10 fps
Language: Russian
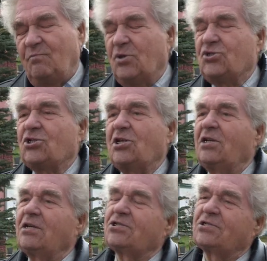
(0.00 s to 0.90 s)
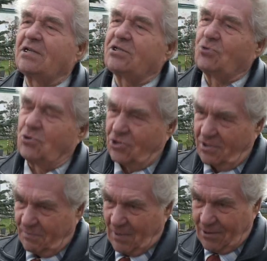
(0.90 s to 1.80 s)
Впечатление осталось очень
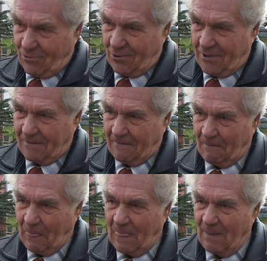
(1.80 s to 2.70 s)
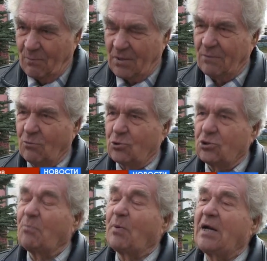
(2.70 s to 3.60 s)
неплохое, потому
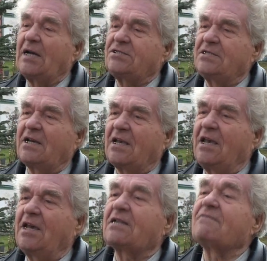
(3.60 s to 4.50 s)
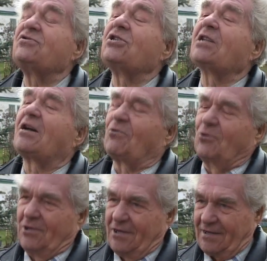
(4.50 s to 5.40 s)
что праздник – это
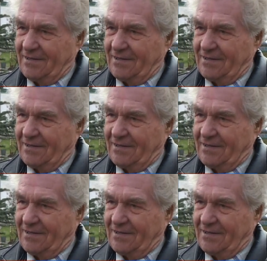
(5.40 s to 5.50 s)
всенародный.